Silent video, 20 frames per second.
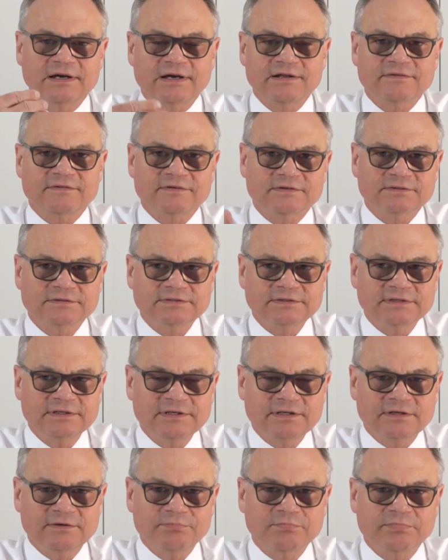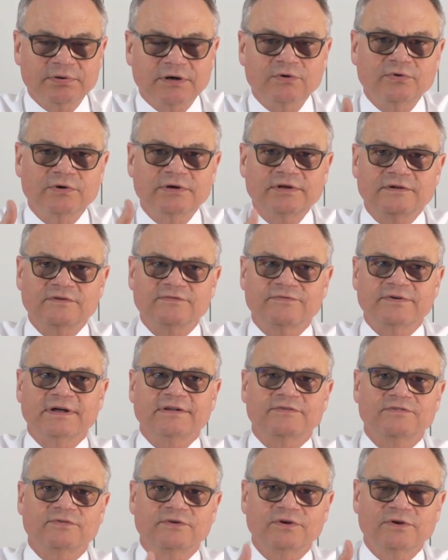also ich brauche das
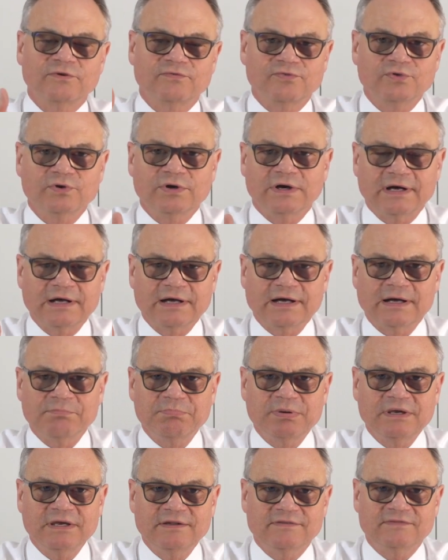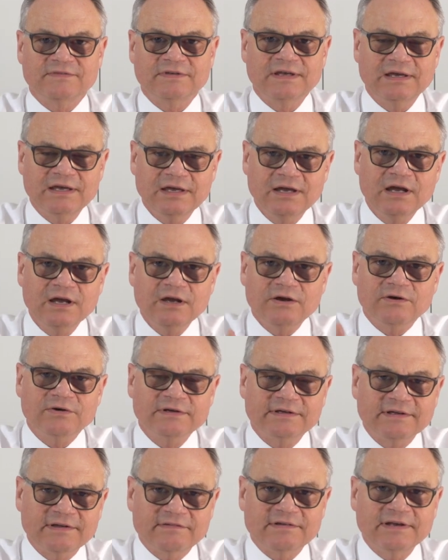Fahrzeug für A, B, C
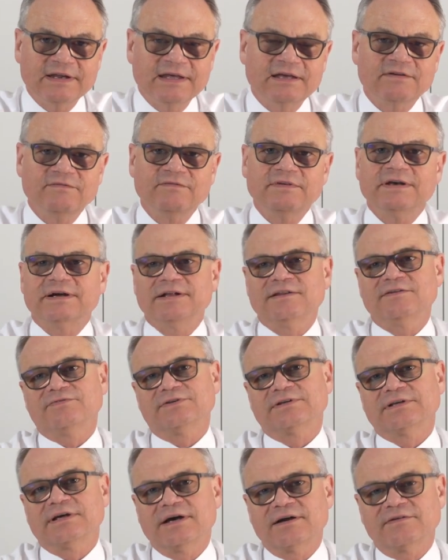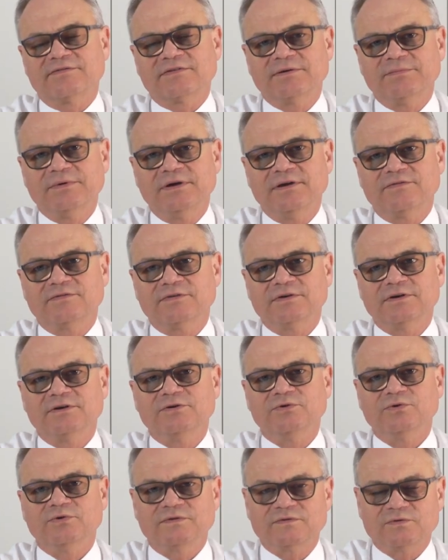und das legen wir als vertragsgemäße
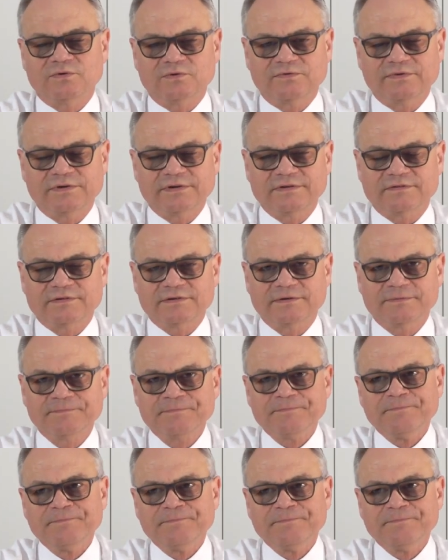Nutzung fest.